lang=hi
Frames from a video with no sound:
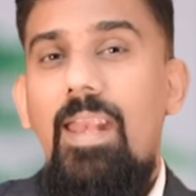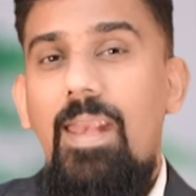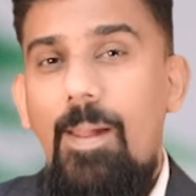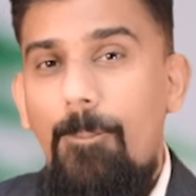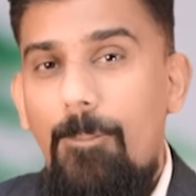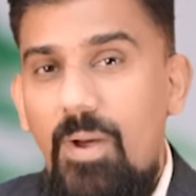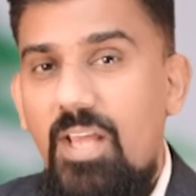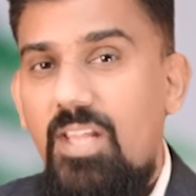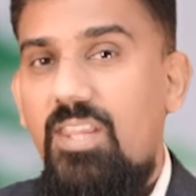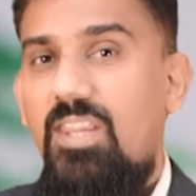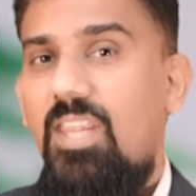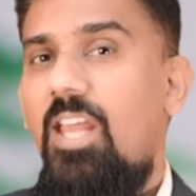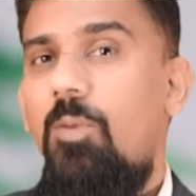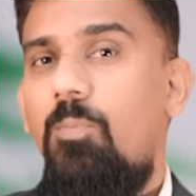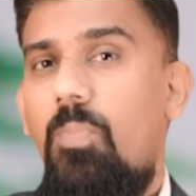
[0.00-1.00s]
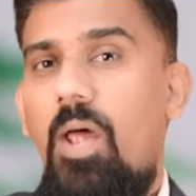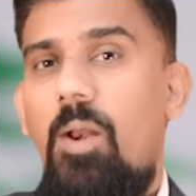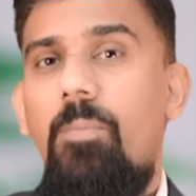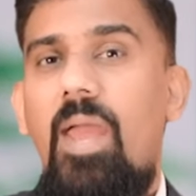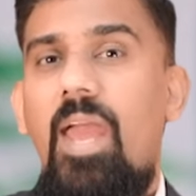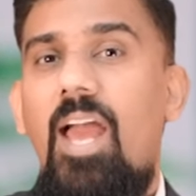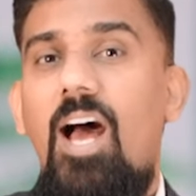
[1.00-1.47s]
नंबर तीन पर
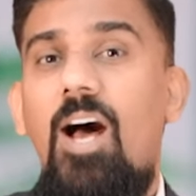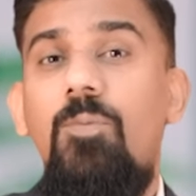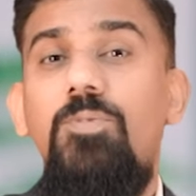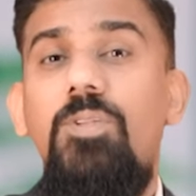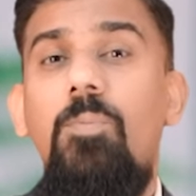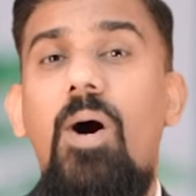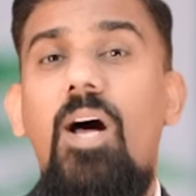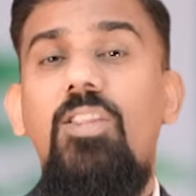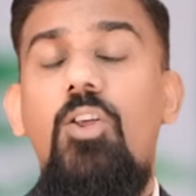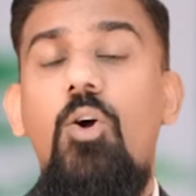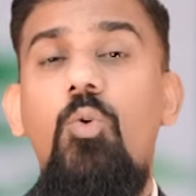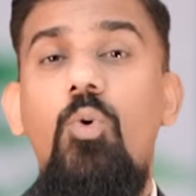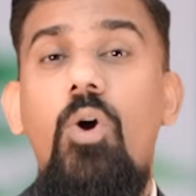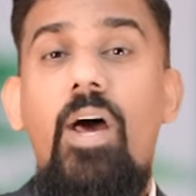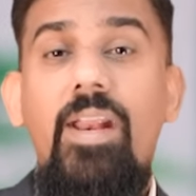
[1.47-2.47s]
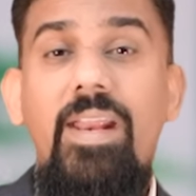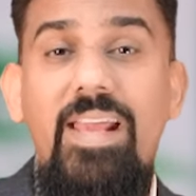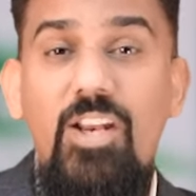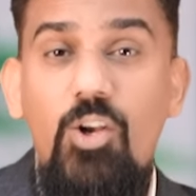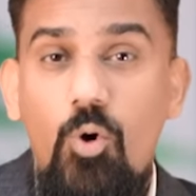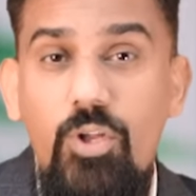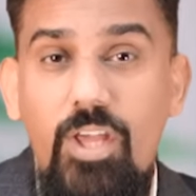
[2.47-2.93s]
मैं आपसे बात करूंगा
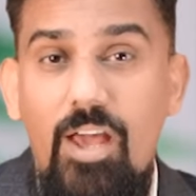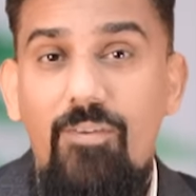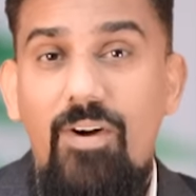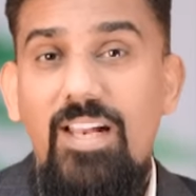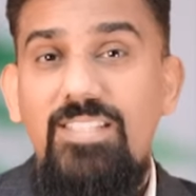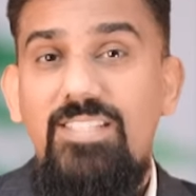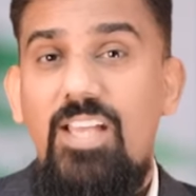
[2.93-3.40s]
रिंग रोड के हवाले